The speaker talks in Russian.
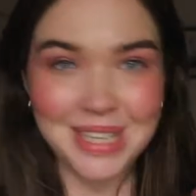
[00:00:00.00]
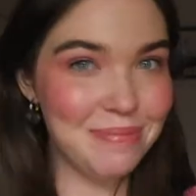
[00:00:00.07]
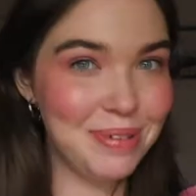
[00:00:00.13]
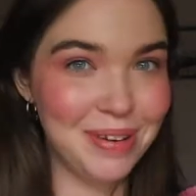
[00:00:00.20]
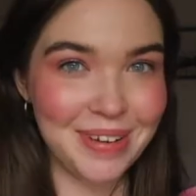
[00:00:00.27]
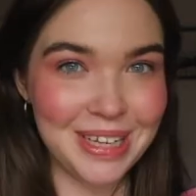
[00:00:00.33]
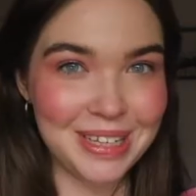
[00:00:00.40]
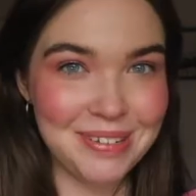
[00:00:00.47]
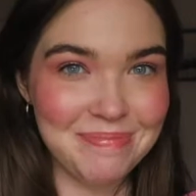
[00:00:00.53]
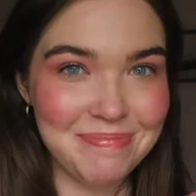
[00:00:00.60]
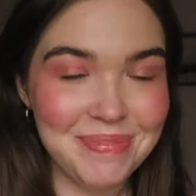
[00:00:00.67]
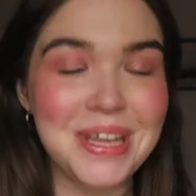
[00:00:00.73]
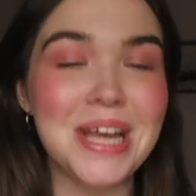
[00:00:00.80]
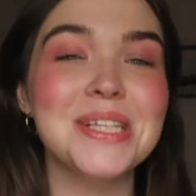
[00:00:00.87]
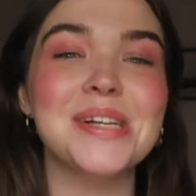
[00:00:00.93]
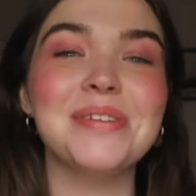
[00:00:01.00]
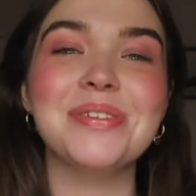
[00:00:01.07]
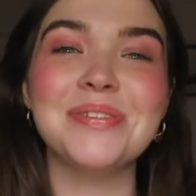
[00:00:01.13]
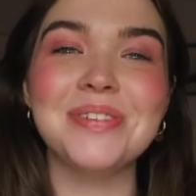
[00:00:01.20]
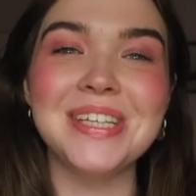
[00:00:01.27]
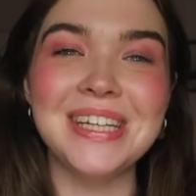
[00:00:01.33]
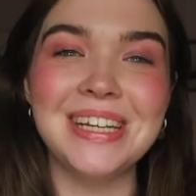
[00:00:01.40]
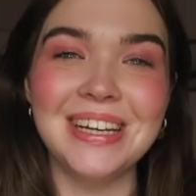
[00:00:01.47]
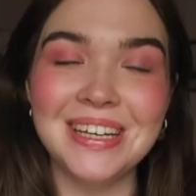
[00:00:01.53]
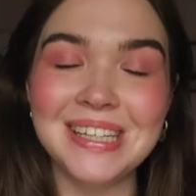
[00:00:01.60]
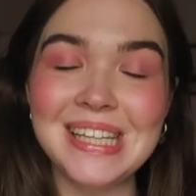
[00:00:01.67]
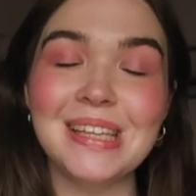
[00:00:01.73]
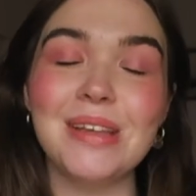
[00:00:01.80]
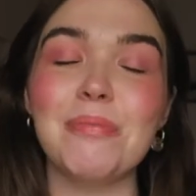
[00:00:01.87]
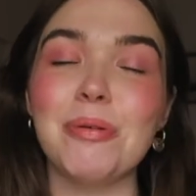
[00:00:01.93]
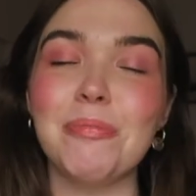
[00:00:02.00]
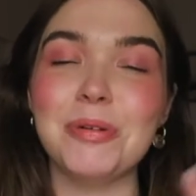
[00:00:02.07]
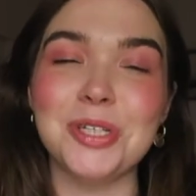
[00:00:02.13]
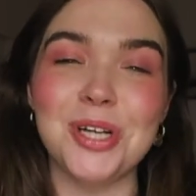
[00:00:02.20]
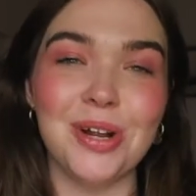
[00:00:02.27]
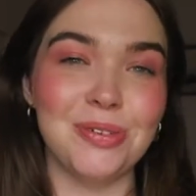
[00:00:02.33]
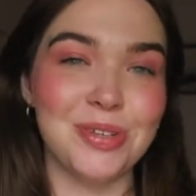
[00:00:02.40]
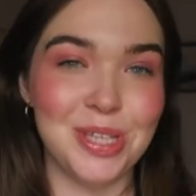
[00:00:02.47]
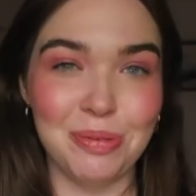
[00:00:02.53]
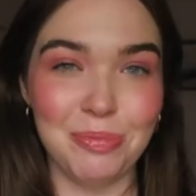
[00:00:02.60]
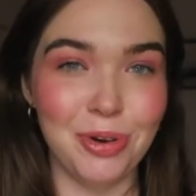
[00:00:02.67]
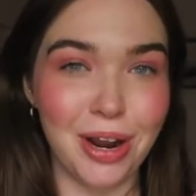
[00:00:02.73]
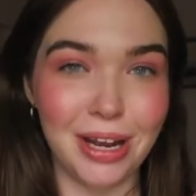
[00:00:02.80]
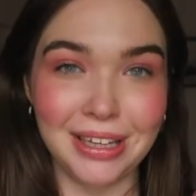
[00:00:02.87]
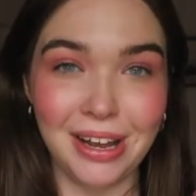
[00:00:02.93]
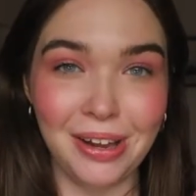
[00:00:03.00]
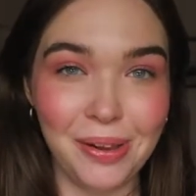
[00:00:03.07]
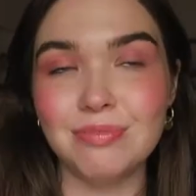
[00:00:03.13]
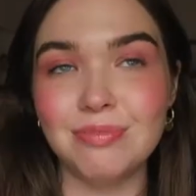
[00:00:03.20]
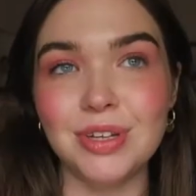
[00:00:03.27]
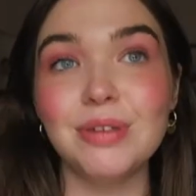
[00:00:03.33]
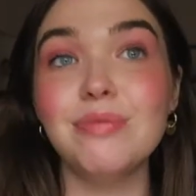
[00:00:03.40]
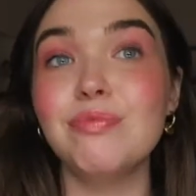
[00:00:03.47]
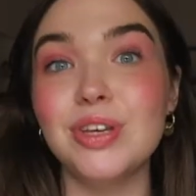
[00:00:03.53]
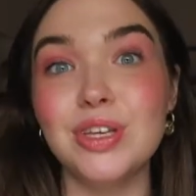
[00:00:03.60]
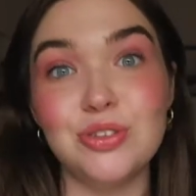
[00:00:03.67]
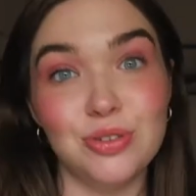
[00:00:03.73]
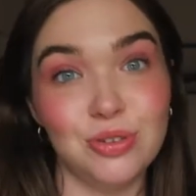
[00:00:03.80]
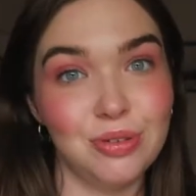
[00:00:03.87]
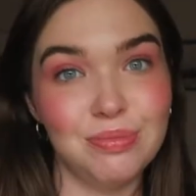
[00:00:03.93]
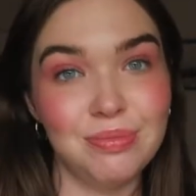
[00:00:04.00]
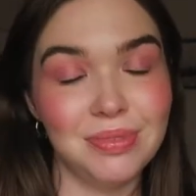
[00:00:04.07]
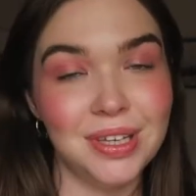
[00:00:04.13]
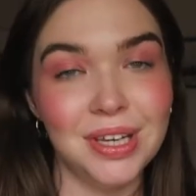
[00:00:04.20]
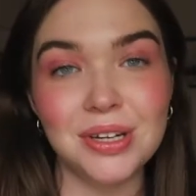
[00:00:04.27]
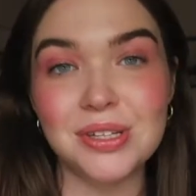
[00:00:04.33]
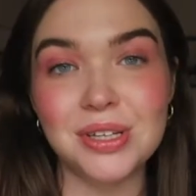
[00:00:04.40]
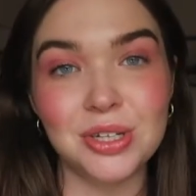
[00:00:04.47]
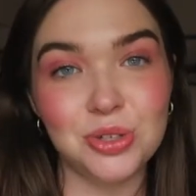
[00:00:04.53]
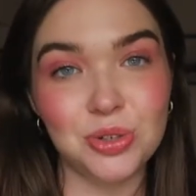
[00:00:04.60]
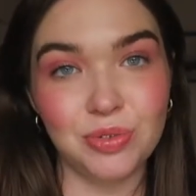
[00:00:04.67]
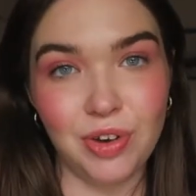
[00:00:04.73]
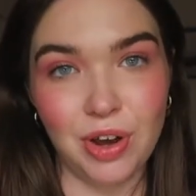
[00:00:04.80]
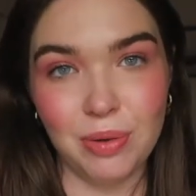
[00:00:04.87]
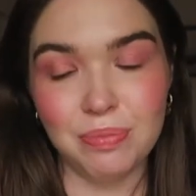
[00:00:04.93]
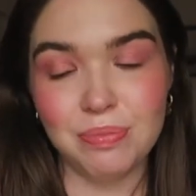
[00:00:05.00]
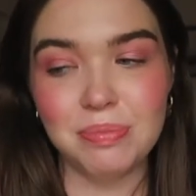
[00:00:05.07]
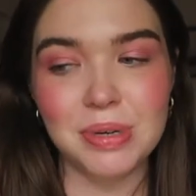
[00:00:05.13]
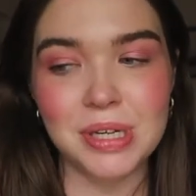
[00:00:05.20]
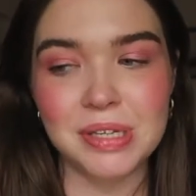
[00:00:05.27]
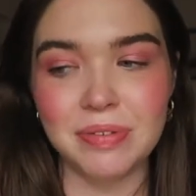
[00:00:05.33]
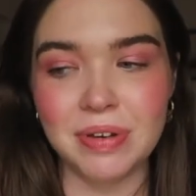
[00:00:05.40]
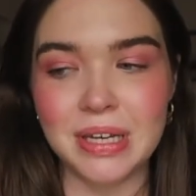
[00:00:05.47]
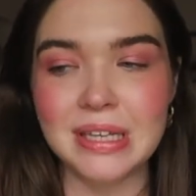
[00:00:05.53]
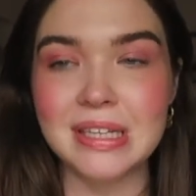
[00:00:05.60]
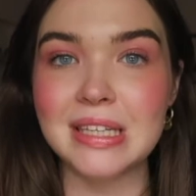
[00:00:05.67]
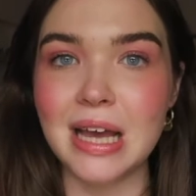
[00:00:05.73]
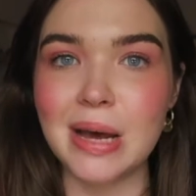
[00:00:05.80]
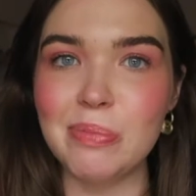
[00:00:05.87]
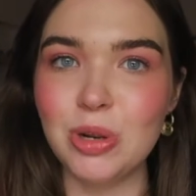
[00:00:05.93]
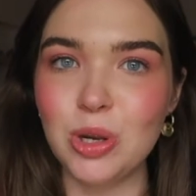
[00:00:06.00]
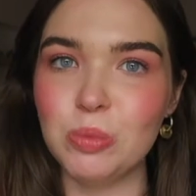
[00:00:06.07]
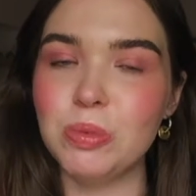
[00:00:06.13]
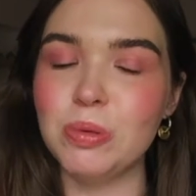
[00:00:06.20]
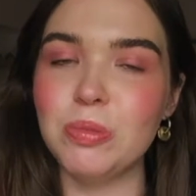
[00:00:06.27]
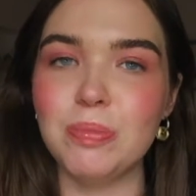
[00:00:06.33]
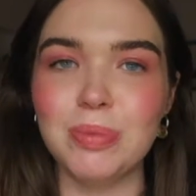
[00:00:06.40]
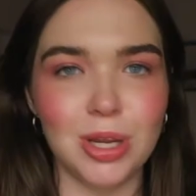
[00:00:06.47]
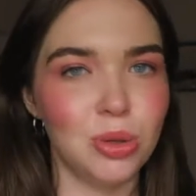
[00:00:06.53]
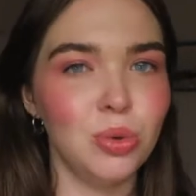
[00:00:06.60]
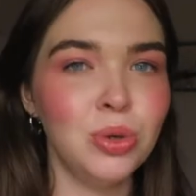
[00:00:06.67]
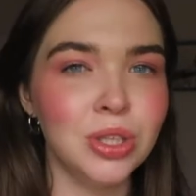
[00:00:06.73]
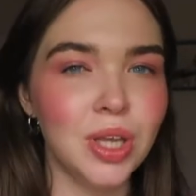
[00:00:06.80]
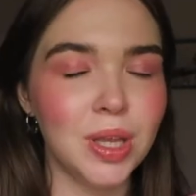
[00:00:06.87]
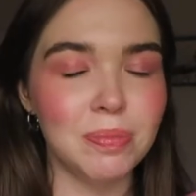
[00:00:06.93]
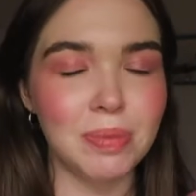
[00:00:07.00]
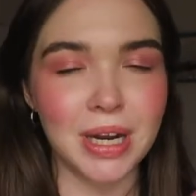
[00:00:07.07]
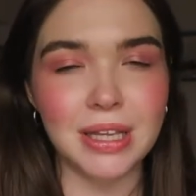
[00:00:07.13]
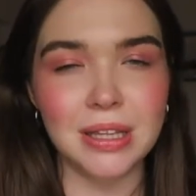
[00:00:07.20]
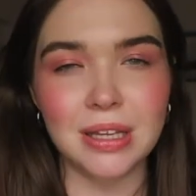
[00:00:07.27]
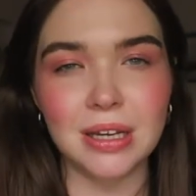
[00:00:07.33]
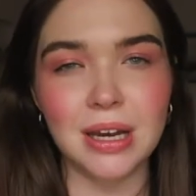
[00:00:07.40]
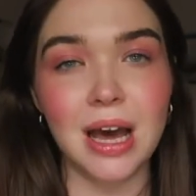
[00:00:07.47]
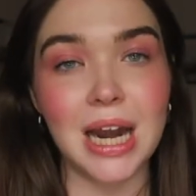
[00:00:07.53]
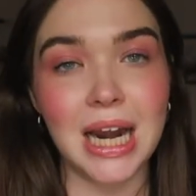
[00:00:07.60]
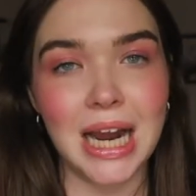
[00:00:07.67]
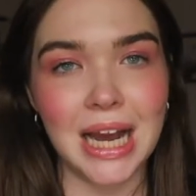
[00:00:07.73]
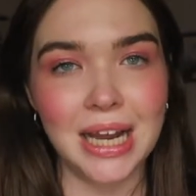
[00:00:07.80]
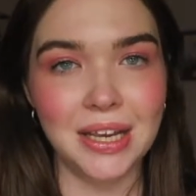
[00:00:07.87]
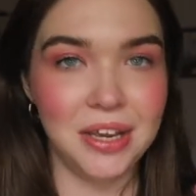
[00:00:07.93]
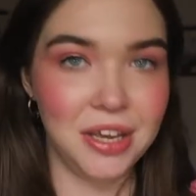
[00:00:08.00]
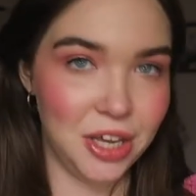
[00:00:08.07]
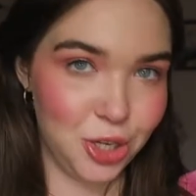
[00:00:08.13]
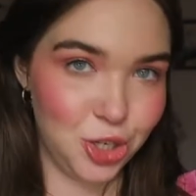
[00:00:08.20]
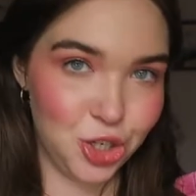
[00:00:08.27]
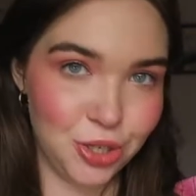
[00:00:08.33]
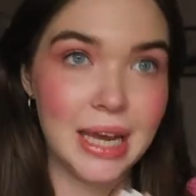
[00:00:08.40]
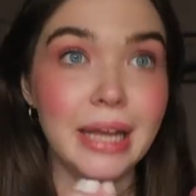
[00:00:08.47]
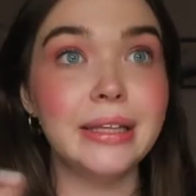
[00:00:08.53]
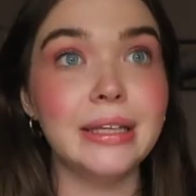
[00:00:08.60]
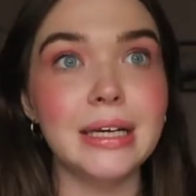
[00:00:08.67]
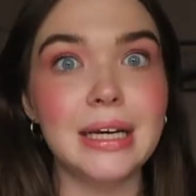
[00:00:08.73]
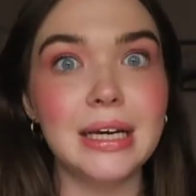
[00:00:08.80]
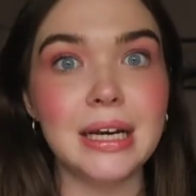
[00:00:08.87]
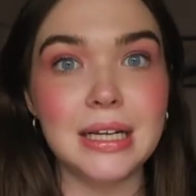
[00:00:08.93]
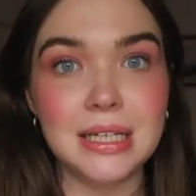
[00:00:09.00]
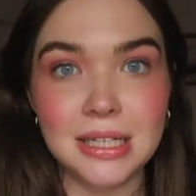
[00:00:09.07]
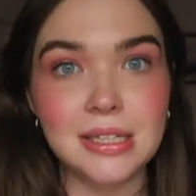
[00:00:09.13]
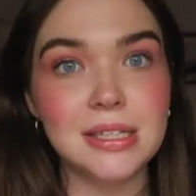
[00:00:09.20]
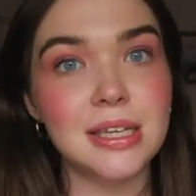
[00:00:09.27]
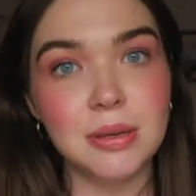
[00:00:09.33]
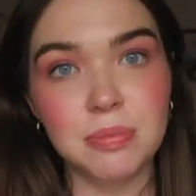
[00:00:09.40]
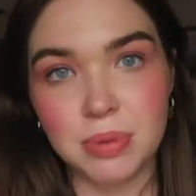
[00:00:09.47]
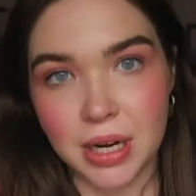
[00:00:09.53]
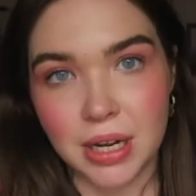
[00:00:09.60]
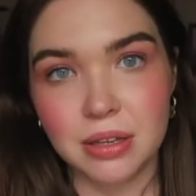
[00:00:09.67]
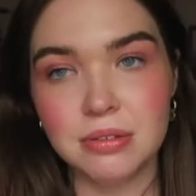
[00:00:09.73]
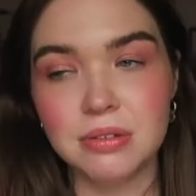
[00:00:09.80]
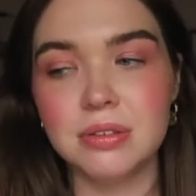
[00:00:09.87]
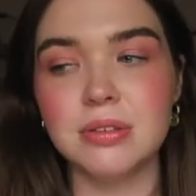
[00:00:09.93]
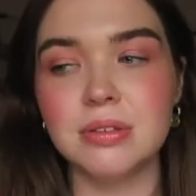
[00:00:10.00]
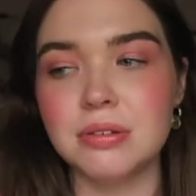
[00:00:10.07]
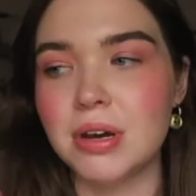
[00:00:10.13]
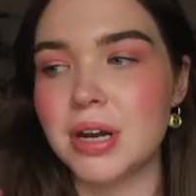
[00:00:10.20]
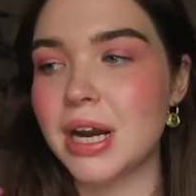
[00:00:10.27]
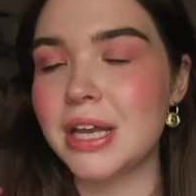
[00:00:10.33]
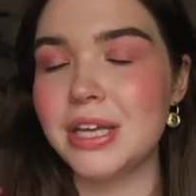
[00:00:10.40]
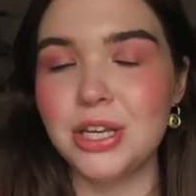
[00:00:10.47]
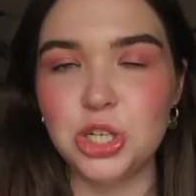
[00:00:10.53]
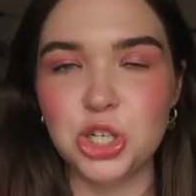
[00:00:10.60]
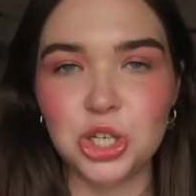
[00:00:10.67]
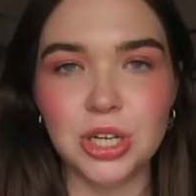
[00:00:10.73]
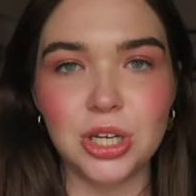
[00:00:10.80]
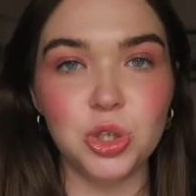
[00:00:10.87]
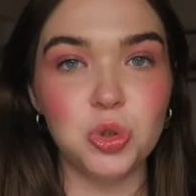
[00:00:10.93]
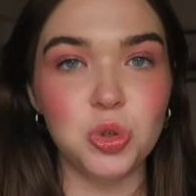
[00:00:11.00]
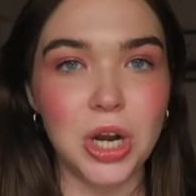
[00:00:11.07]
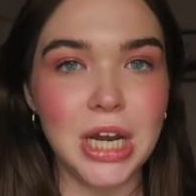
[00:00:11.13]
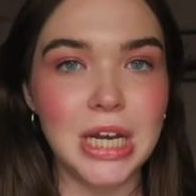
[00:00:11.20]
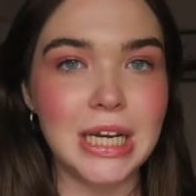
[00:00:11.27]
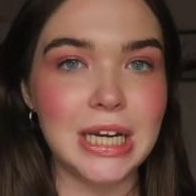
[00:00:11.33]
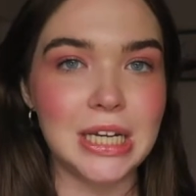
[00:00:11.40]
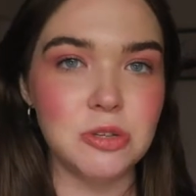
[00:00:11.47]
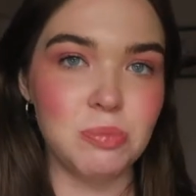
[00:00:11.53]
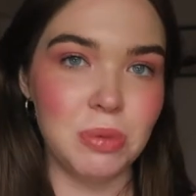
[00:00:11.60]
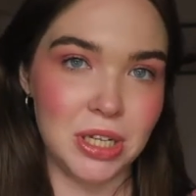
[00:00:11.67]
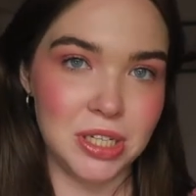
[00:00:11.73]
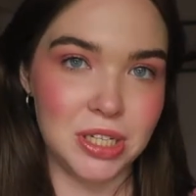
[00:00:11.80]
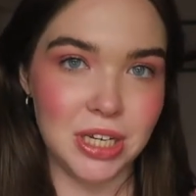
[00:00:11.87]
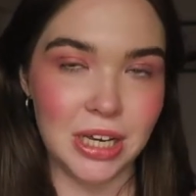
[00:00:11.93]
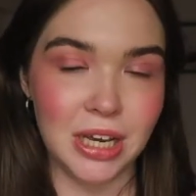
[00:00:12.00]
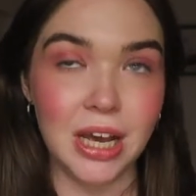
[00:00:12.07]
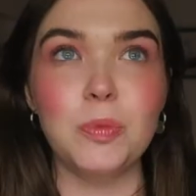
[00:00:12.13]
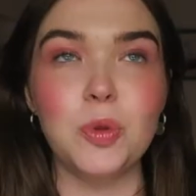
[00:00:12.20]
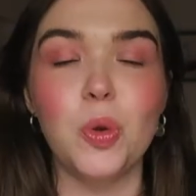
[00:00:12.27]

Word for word: Всем привет! Меня зовут Василиса, добро пожаловать на мой канал. В этом видео я расскажу вам про свои самые любимые продукты от бренда Organic Kitchen. Это российский бренд органической натуральной косметики.